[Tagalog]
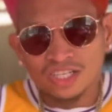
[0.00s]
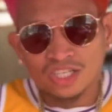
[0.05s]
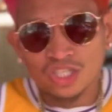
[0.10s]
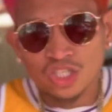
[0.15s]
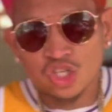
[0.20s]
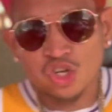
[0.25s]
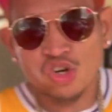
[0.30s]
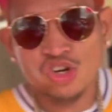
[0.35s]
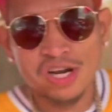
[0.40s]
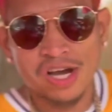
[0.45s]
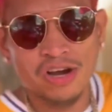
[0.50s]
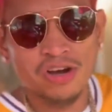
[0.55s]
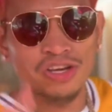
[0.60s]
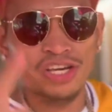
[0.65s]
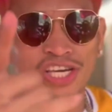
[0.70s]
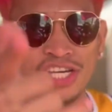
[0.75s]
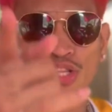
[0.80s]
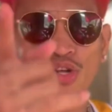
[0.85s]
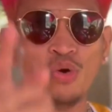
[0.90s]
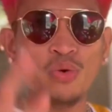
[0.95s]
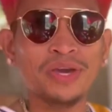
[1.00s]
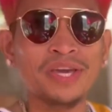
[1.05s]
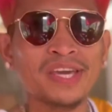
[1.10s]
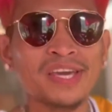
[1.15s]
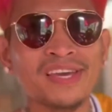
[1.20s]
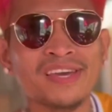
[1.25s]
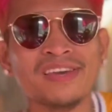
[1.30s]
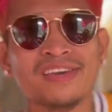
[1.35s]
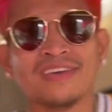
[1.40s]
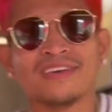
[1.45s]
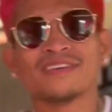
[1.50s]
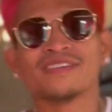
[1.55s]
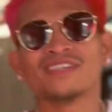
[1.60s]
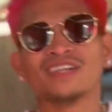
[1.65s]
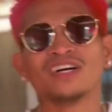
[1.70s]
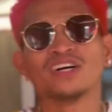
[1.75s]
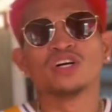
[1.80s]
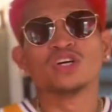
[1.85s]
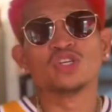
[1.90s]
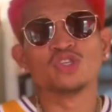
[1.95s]
So Naoya Inoue,
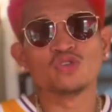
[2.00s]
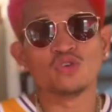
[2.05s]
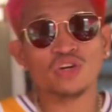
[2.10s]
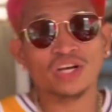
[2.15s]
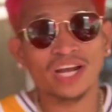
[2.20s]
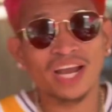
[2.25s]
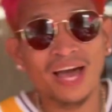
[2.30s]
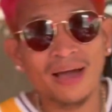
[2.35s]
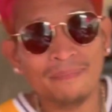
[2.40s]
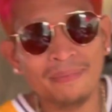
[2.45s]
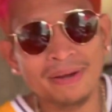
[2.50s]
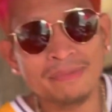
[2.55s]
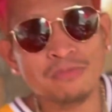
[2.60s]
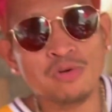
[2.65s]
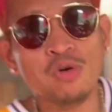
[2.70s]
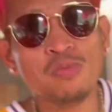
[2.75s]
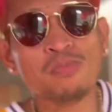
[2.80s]
yung kalaban mo